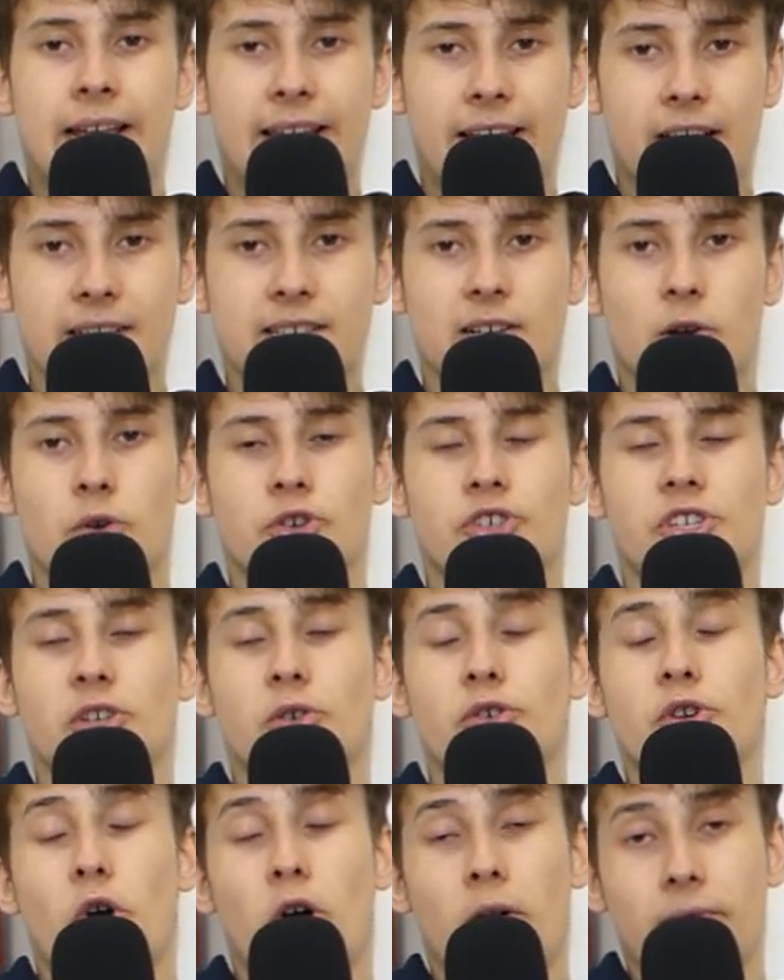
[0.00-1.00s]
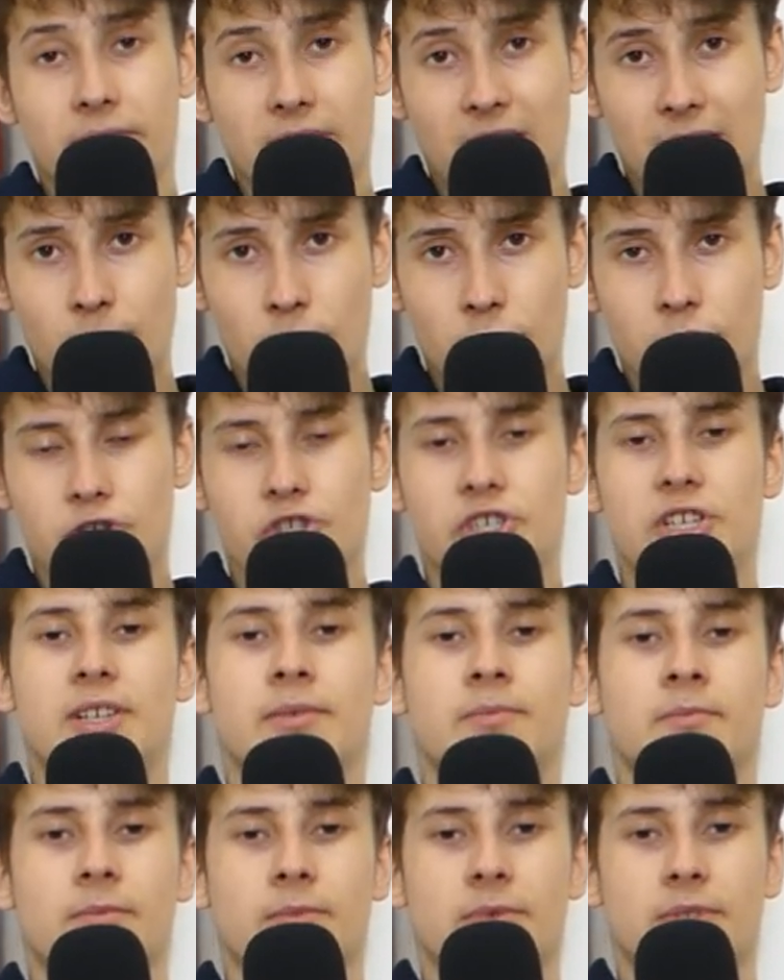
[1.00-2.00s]
Hertha Unentschieden und Hoffenheim
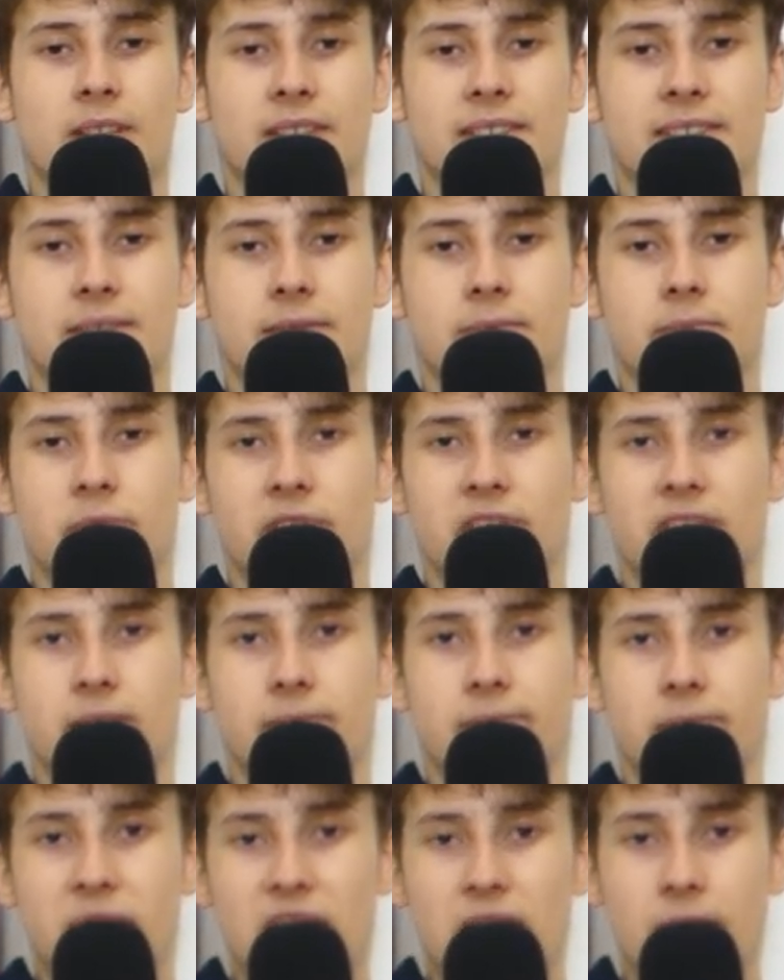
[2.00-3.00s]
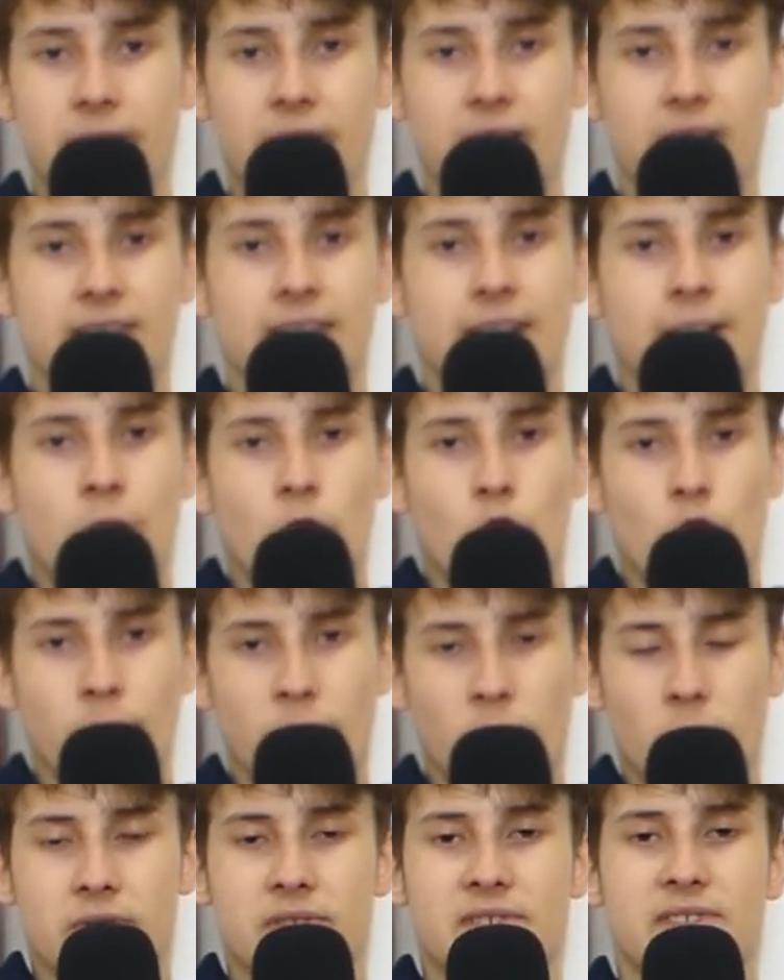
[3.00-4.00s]
unschieden Das betrifft Bielefeld. Und
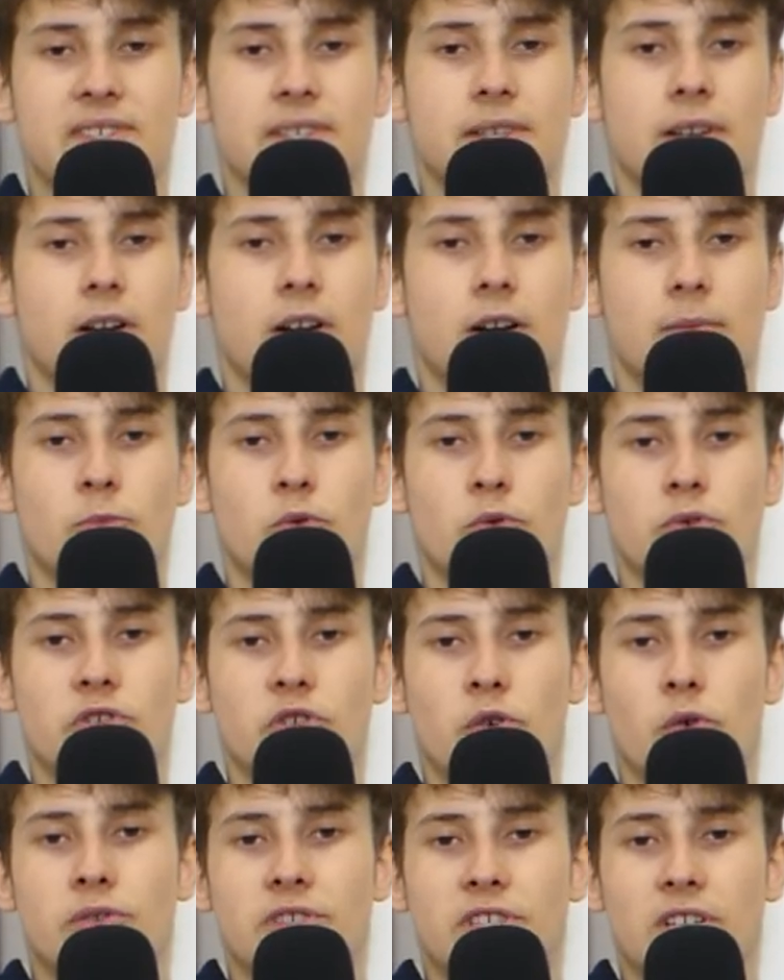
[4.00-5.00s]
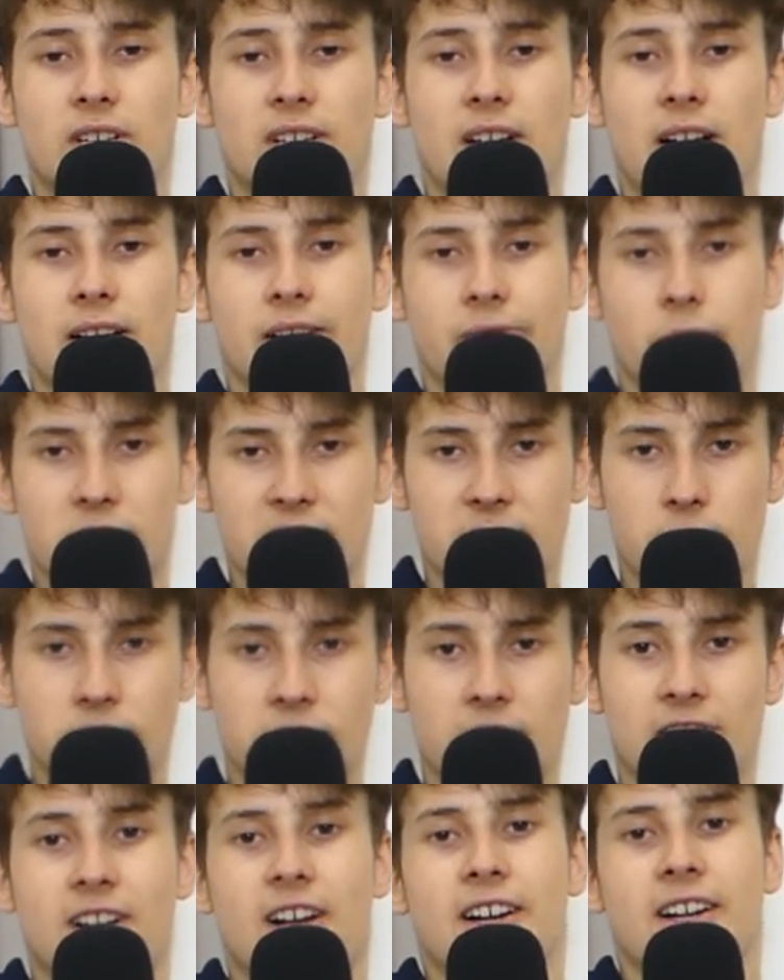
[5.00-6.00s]
bei uns ähm, Union-Niederlage,
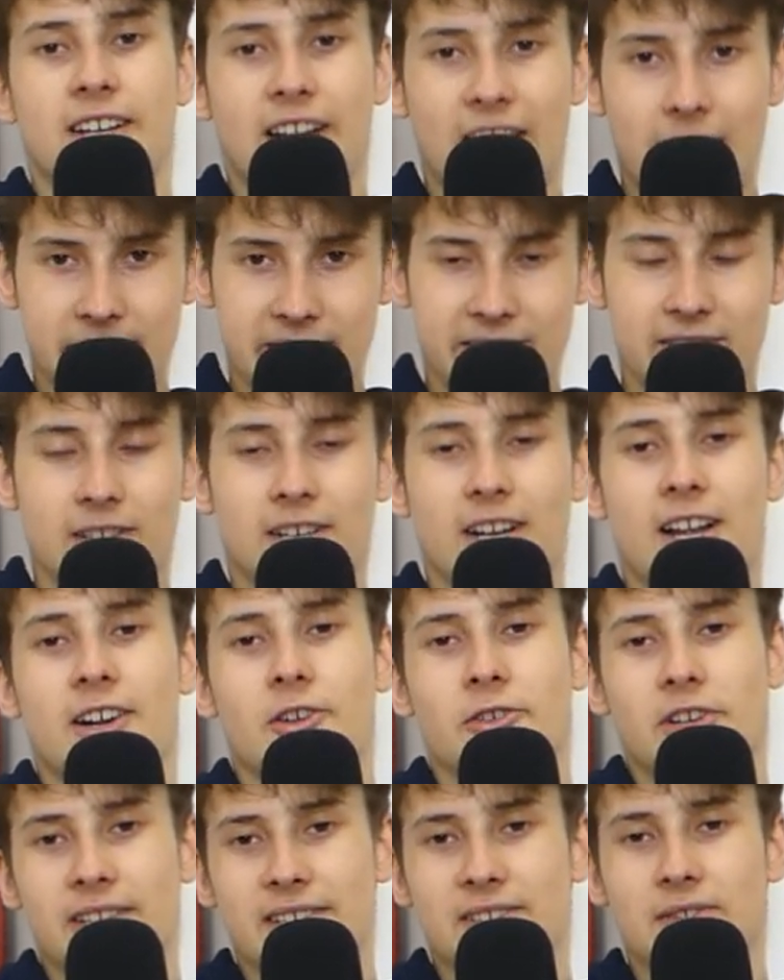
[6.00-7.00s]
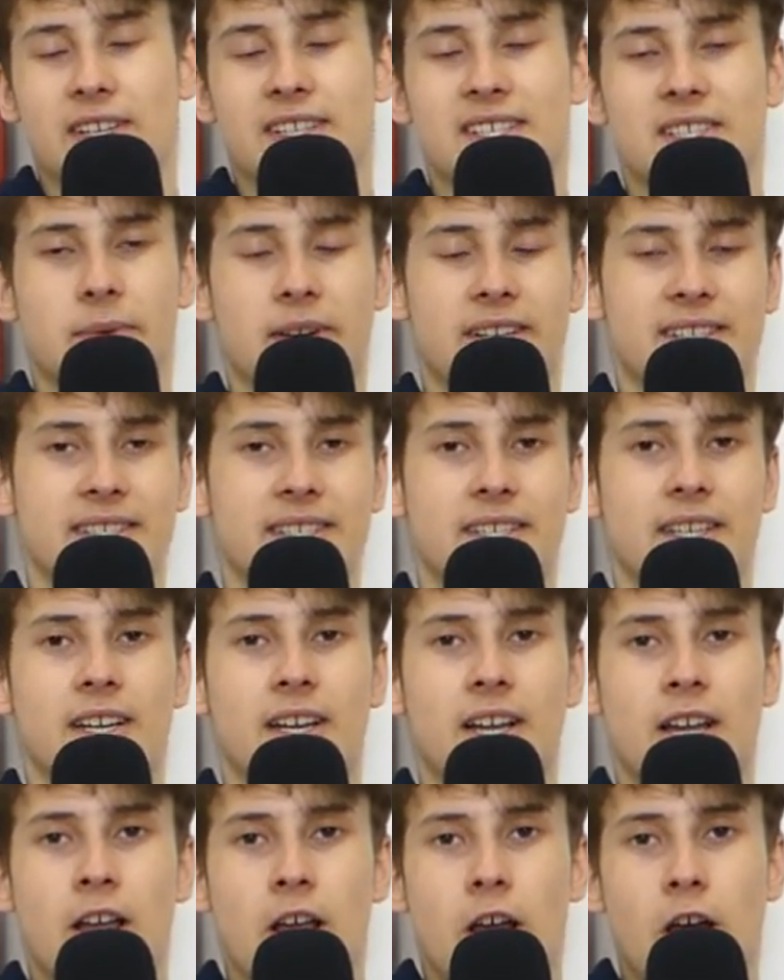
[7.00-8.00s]
Wolfsburg-Niederlage, Leipzig-Niederlage und jetzt zuletzt zwei Siege,
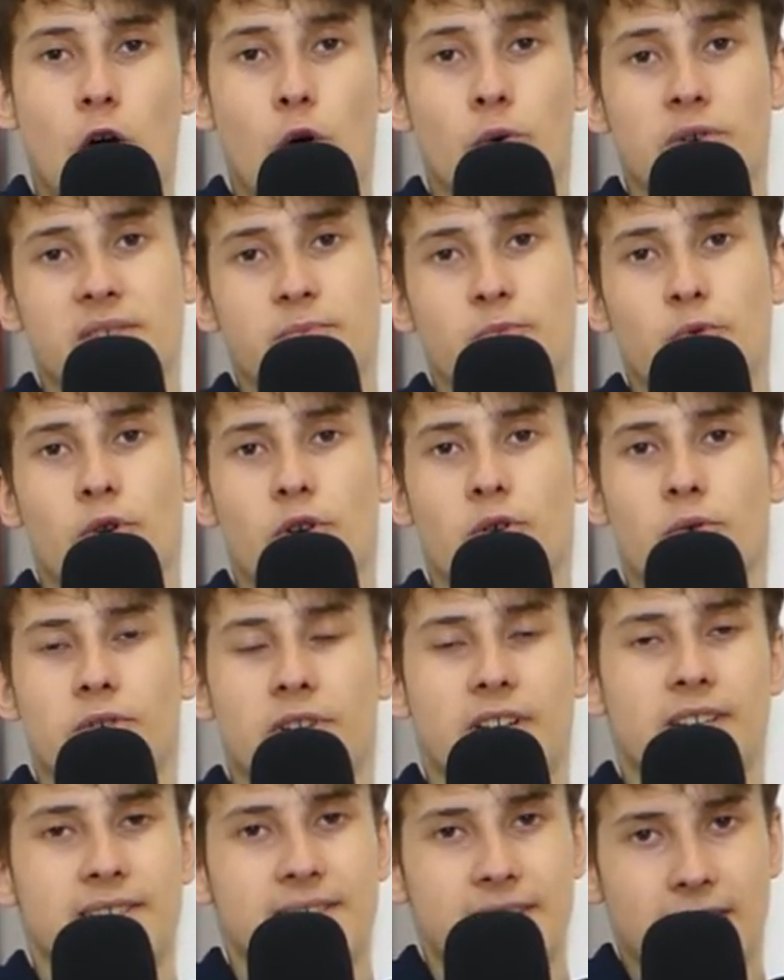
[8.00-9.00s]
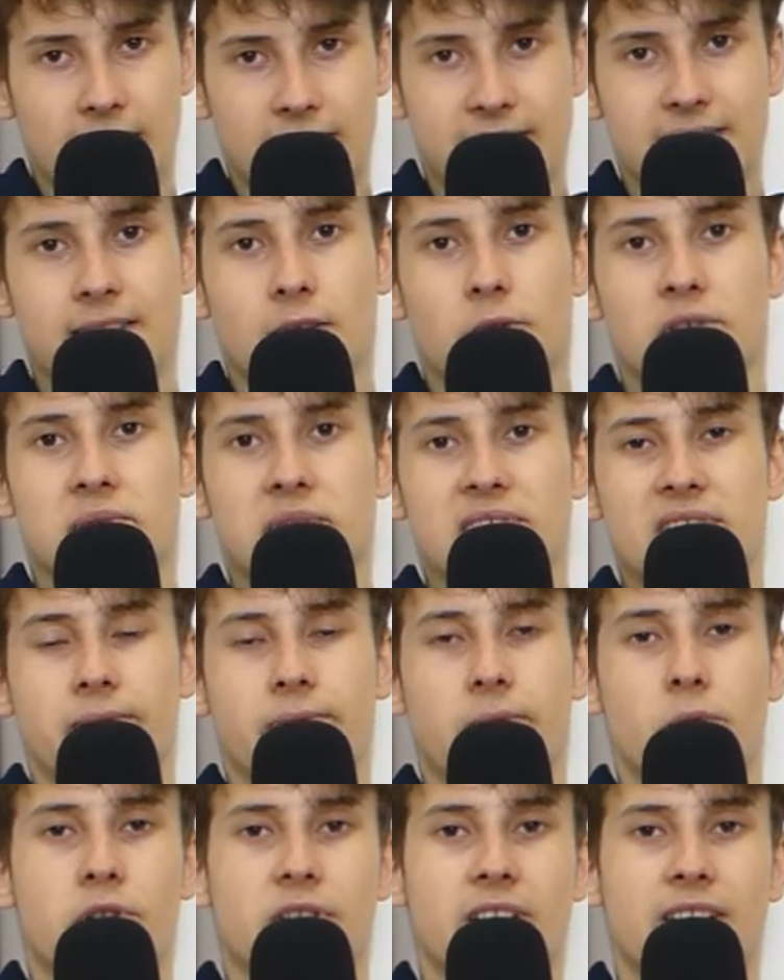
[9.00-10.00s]
Augsburg und jetzt der letzte
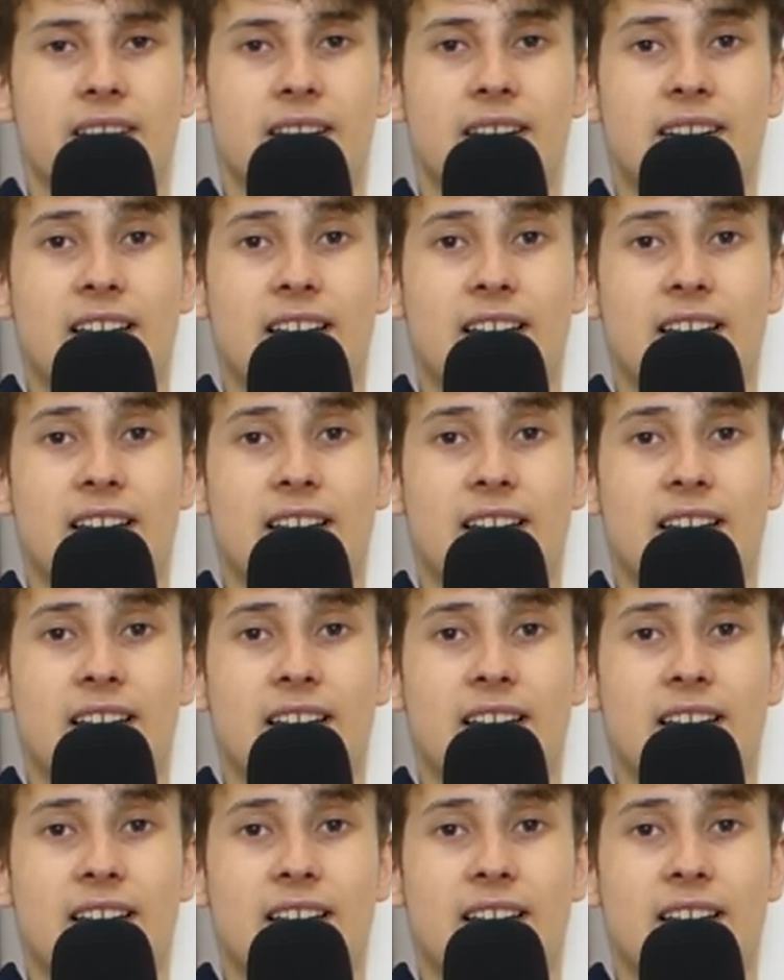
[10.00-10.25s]
Auswärtserfolg in